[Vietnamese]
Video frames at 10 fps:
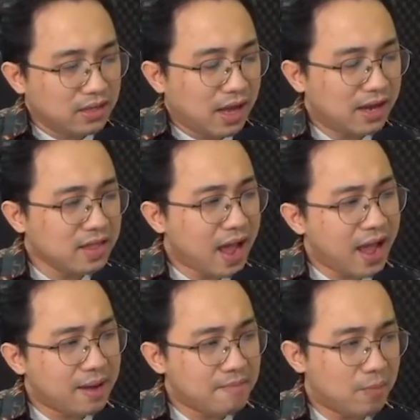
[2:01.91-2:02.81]
Hắn
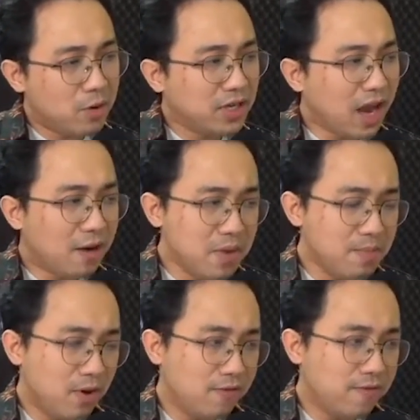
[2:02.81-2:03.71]
ta mặc một chiếc áo mưa
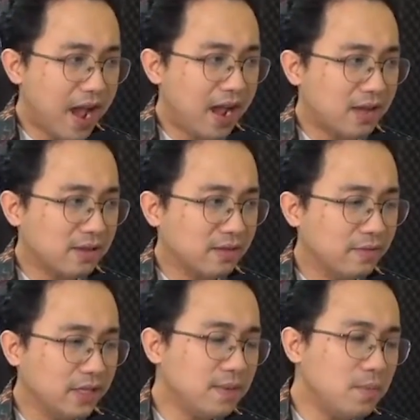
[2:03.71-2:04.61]
màu vàng
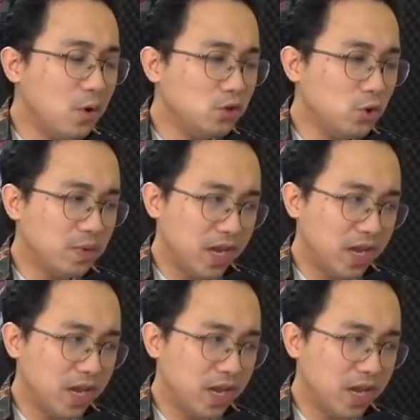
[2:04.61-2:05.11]
với chiếc mũ trùm